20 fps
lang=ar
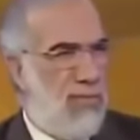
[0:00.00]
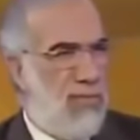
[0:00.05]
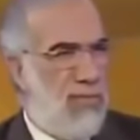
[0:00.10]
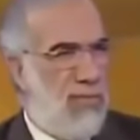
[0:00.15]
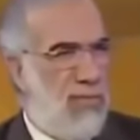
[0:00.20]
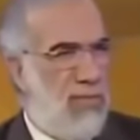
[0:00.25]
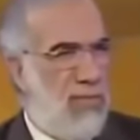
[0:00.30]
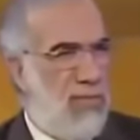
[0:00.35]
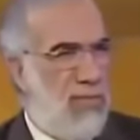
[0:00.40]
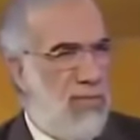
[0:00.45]

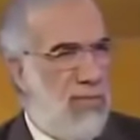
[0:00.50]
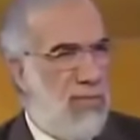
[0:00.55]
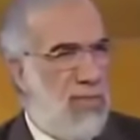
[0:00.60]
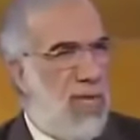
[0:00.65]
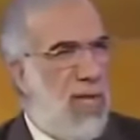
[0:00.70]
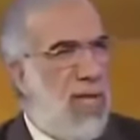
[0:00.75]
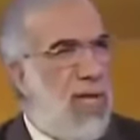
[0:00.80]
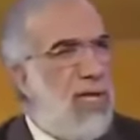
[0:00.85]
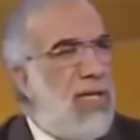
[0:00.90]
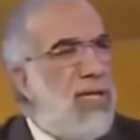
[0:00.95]
سلم يا رب
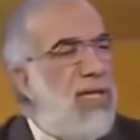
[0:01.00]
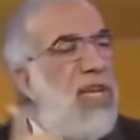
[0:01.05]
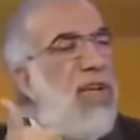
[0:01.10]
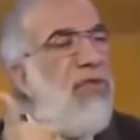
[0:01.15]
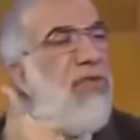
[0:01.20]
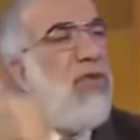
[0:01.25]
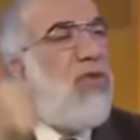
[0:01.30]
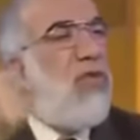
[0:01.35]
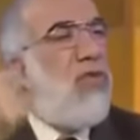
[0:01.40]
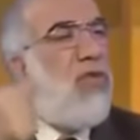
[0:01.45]

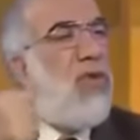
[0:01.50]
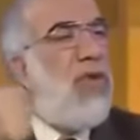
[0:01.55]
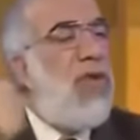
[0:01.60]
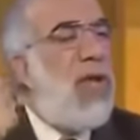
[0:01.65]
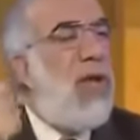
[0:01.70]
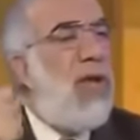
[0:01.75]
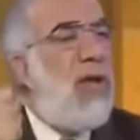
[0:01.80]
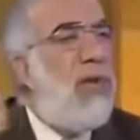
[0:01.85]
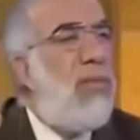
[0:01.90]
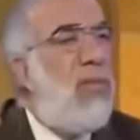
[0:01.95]
زي في
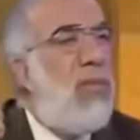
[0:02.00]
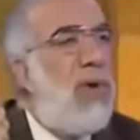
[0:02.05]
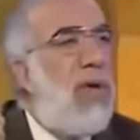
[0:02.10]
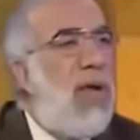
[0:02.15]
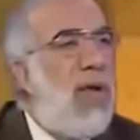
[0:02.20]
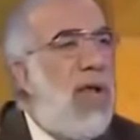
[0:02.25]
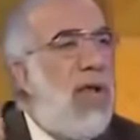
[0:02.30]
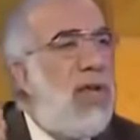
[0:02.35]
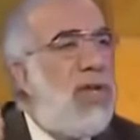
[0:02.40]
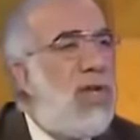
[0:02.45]
الدنيا
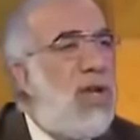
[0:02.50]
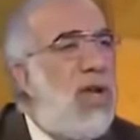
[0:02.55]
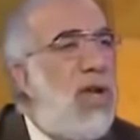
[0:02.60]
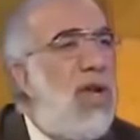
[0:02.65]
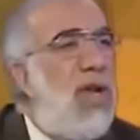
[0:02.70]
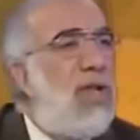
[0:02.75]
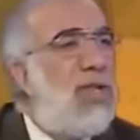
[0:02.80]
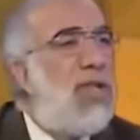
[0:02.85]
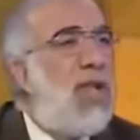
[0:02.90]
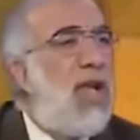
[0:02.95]

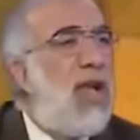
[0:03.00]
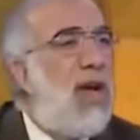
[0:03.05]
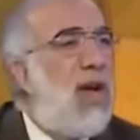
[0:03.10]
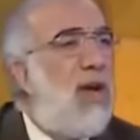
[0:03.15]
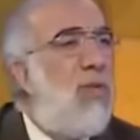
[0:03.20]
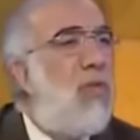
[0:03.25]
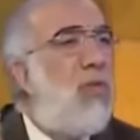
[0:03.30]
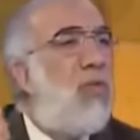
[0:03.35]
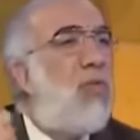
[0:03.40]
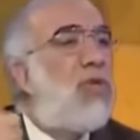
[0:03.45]
الحجاره اللي نزلت
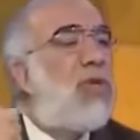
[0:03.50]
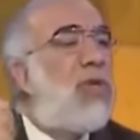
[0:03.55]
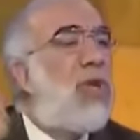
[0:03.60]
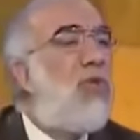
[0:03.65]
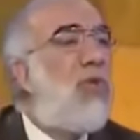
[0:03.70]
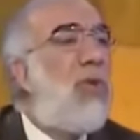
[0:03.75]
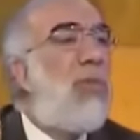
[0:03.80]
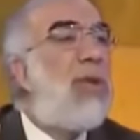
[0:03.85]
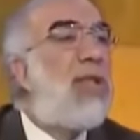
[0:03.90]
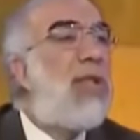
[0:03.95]
على قوم
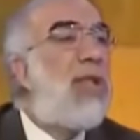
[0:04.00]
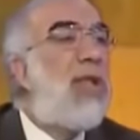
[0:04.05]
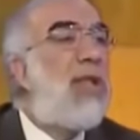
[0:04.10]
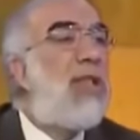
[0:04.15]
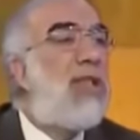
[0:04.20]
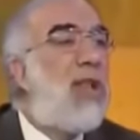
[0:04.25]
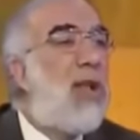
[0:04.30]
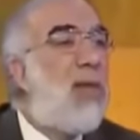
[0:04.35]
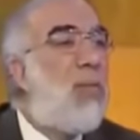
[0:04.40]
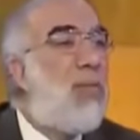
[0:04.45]
مسومه
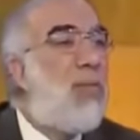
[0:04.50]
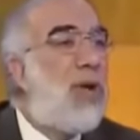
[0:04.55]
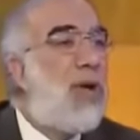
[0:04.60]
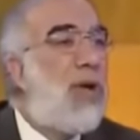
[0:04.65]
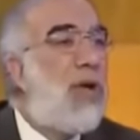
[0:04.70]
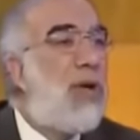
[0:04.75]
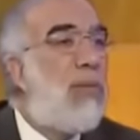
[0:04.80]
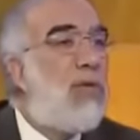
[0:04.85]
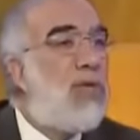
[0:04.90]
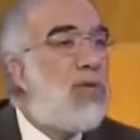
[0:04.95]
عند
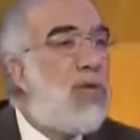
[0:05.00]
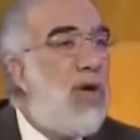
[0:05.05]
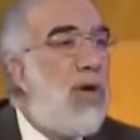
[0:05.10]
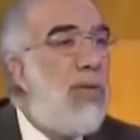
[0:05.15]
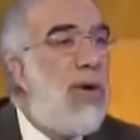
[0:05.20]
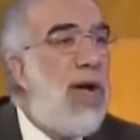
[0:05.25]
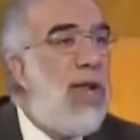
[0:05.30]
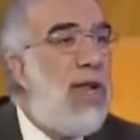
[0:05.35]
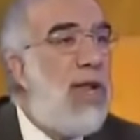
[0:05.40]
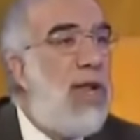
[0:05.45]
ربك
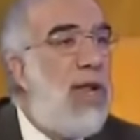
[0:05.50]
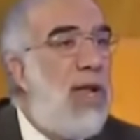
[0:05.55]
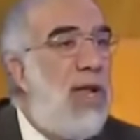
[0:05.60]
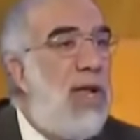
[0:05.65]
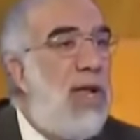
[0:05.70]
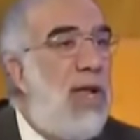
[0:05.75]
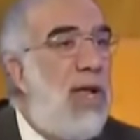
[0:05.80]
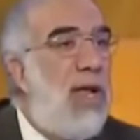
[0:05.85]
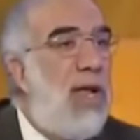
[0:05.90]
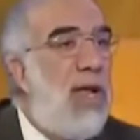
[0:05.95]
مسومه يعني
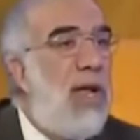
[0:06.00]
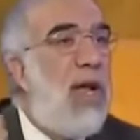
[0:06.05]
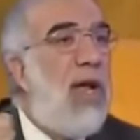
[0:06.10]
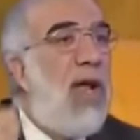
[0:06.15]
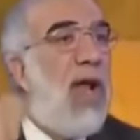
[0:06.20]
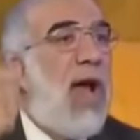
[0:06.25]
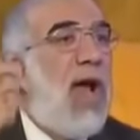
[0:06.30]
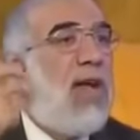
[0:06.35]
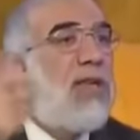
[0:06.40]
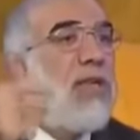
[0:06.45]
ايه
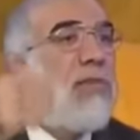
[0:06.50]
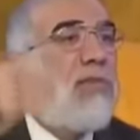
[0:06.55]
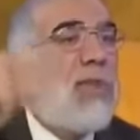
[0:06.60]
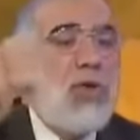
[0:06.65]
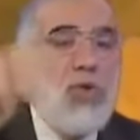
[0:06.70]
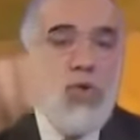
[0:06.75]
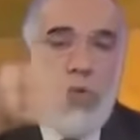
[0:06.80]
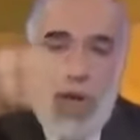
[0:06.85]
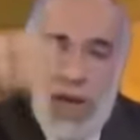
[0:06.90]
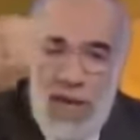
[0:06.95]
الحجر
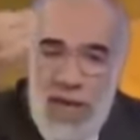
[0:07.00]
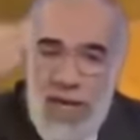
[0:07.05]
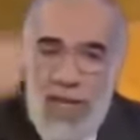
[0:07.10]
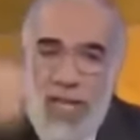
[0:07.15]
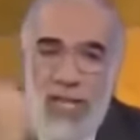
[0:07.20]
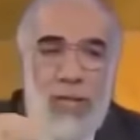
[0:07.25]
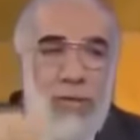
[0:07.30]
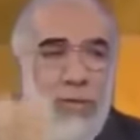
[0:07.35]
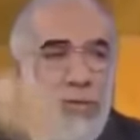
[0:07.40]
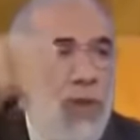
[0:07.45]
مكتوب
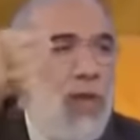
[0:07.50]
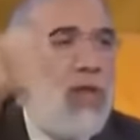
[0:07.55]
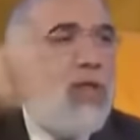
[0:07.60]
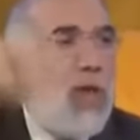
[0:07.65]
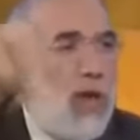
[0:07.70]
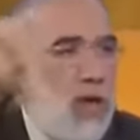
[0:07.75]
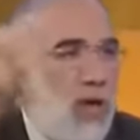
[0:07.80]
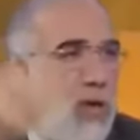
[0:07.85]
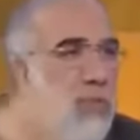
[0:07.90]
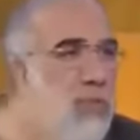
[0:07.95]
عليه اسم من